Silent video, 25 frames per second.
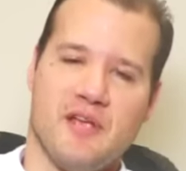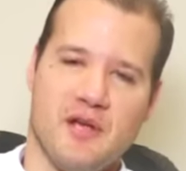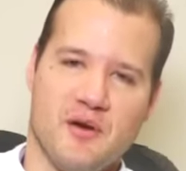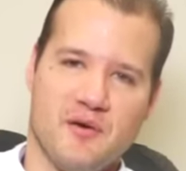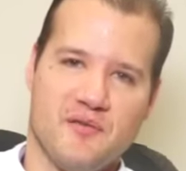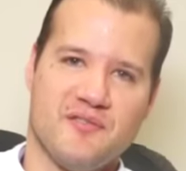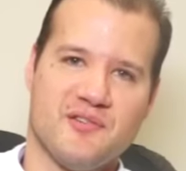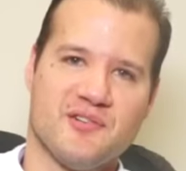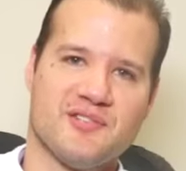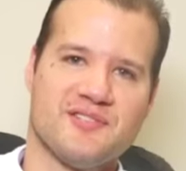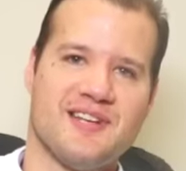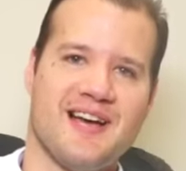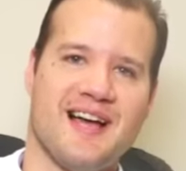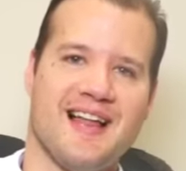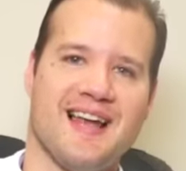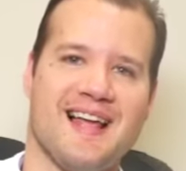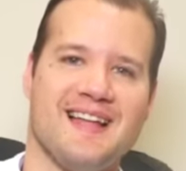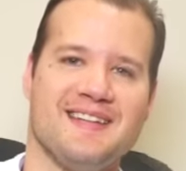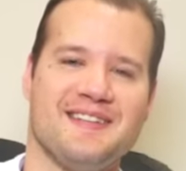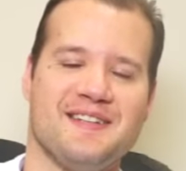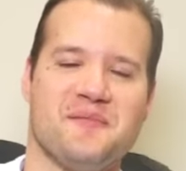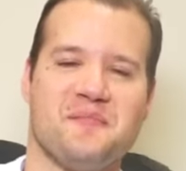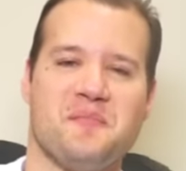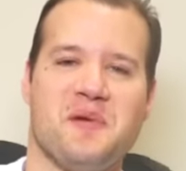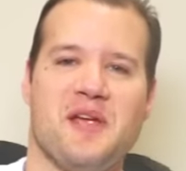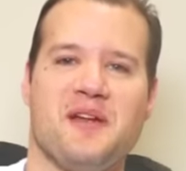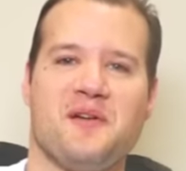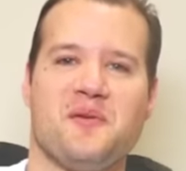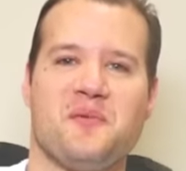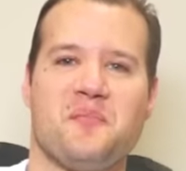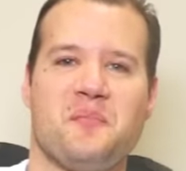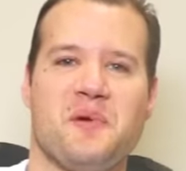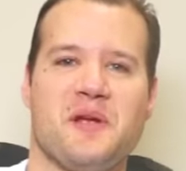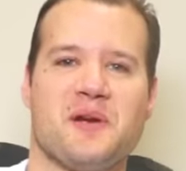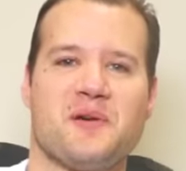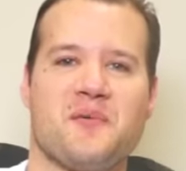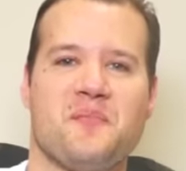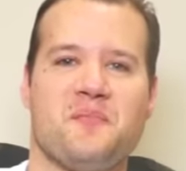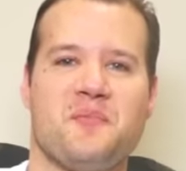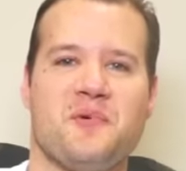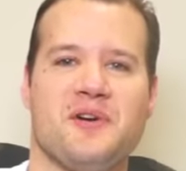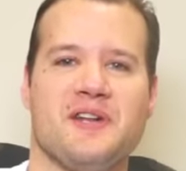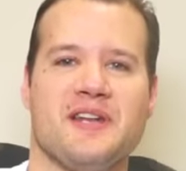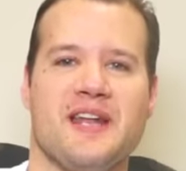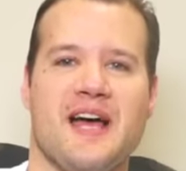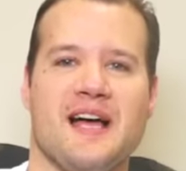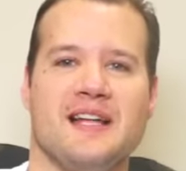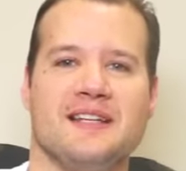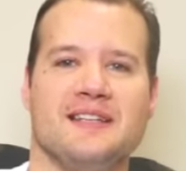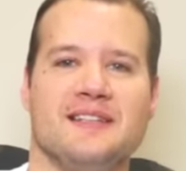Eu vou estar tá lá também, não perco por
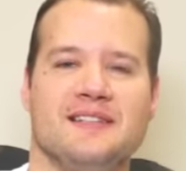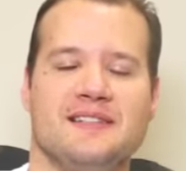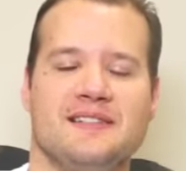nada.